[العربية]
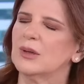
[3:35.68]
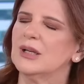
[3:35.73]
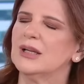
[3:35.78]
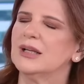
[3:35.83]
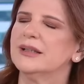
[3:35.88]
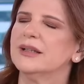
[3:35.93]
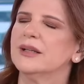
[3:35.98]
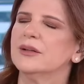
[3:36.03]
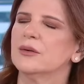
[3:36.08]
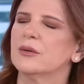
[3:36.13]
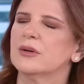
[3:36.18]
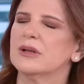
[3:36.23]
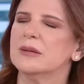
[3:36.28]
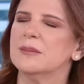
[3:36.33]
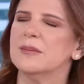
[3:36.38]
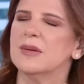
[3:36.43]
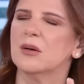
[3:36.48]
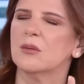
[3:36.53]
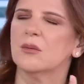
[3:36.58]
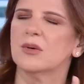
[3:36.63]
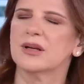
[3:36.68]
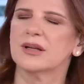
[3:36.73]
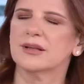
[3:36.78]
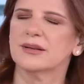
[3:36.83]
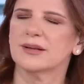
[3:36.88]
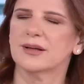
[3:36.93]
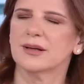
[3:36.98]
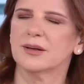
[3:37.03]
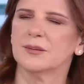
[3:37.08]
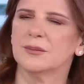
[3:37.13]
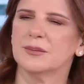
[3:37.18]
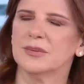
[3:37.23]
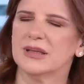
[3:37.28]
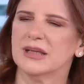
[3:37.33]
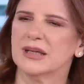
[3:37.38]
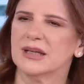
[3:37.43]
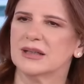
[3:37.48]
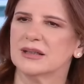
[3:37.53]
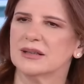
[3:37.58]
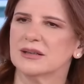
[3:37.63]
ولا ننظر لما ورد
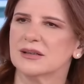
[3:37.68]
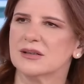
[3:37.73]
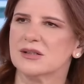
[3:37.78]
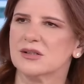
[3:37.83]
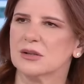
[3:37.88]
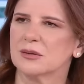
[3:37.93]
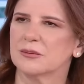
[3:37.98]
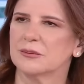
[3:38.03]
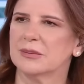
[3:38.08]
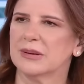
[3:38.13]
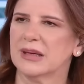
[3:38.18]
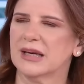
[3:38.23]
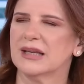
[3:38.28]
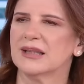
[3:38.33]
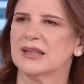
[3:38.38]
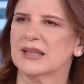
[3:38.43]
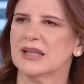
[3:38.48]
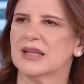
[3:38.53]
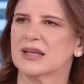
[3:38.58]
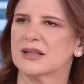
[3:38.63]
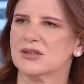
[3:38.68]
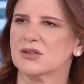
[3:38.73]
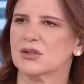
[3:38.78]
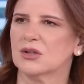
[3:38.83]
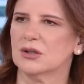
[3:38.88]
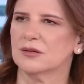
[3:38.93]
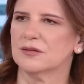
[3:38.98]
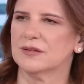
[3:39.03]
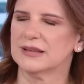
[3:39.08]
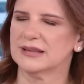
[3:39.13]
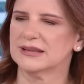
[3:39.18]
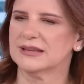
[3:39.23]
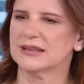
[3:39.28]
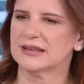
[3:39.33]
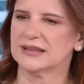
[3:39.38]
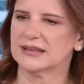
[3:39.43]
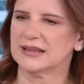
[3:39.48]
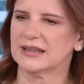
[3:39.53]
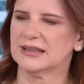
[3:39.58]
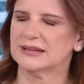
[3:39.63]
بهذه الصحف التي
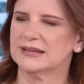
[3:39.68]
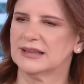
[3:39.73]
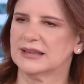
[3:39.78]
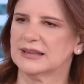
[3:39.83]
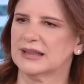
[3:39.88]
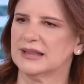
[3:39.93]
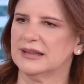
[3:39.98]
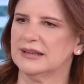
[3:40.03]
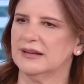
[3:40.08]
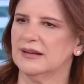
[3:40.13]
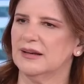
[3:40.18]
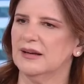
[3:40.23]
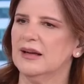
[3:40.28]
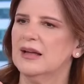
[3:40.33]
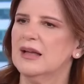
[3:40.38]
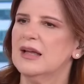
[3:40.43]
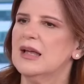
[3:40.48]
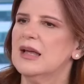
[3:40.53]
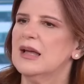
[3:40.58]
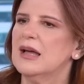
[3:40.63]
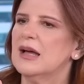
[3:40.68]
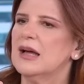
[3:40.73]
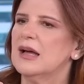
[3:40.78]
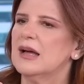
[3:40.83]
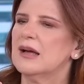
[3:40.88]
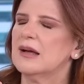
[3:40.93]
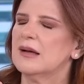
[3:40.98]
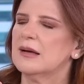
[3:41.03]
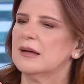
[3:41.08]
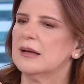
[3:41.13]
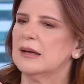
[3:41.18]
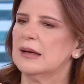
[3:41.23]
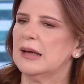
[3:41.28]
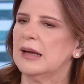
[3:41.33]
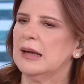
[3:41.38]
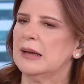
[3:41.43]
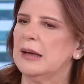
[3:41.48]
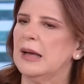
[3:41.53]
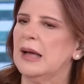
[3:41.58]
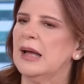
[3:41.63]
تتحدث عنها آه،
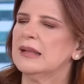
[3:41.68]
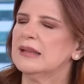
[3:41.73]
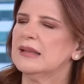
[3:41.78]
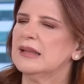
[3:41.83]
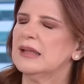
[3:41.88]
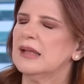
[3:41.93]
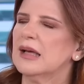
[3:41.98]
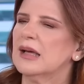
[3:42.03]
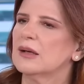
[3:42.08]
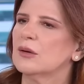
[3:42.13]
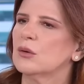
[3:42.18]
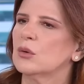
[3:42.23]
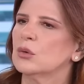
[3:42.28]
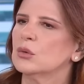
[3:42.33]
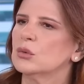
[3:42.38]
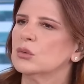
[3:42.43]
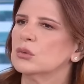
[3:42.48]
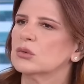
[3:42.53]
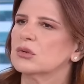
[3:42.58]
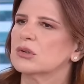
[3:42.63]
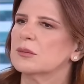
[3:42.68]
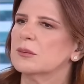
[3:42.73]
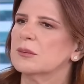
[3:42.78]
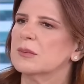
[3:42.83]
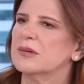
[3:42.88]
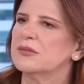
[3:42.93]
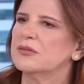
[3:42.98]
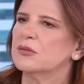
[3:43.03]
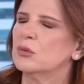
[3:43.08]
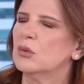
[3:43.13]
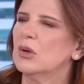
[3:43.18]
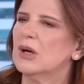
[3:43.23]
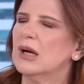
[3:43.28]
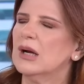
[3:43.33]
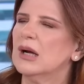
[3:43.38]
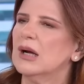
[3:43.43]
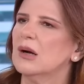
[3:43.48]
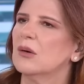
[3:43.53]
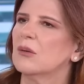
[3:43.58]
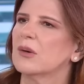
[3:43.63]
هذه الخطوط
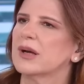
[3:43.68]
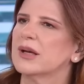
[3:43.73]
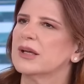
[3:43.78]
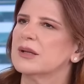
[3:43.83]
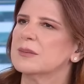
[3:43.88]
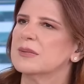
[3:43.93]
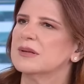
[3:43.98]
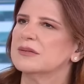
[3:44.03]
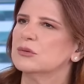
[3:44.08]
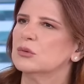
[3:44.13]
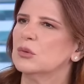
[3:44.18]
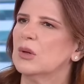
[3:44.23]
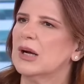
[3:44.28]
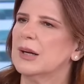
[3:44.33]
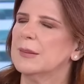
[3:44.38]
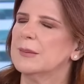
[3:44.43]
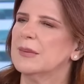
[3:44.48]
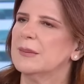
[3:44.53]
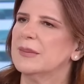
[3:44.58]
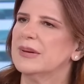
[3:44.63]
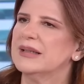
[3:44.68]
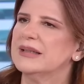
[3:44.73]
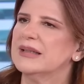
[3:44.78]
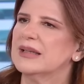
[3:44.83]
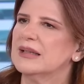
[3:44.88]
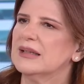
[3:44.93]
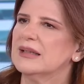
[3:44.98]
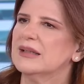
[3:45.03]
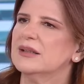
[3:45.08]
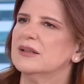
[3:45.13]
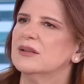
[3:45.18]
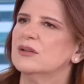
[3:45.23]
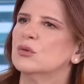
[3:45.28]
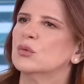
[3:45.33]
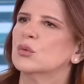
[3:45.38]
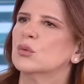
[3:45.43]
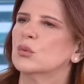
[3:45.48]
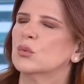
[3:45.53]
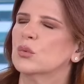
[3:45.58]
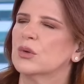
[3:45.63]
مفتوحة أو غير مفتوحة ما بين
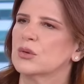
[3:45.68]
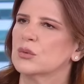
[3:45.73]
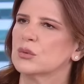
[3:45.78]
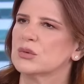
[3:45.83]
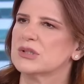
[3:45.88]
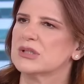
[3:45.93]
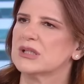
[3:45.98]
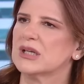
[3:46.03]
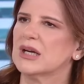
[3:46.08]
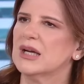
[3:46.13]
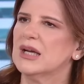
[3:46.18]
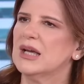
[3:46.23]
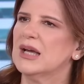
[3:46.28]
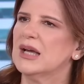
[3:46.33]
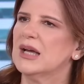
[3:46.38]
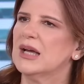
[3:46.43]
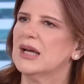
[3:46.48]
الهند وروسيا